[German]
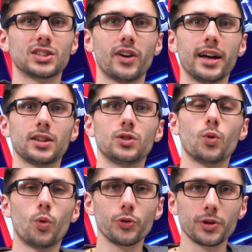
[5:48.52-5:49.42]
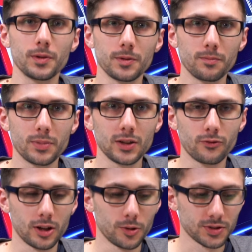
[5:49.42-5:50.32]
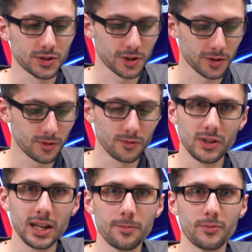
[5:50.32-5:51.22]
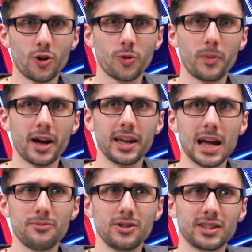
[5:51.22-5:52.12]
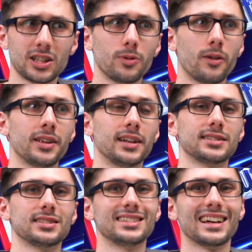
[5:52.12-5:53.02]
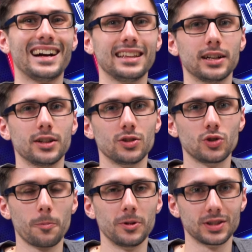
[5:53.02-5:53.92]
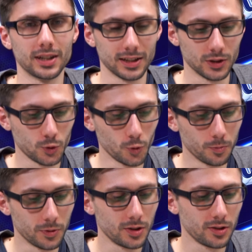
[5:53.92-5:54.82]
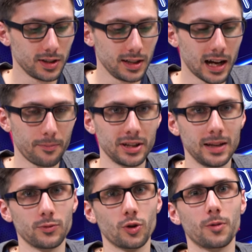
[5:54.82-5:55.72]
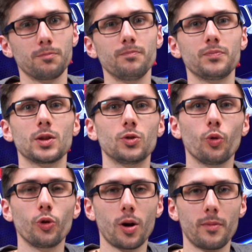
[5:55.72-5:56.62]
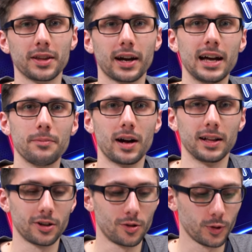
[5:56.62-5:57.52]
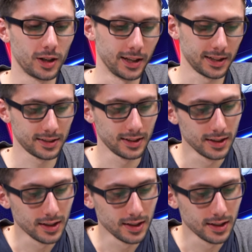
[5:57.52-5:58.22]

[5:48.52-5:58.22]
zweiten, ohne Bildverlust wie eben auch bei Apple. Ich glaube aber, da ist es ein reiner doppelter Zoom. Hier hat man eben noch 0,3 mal draufgelegt.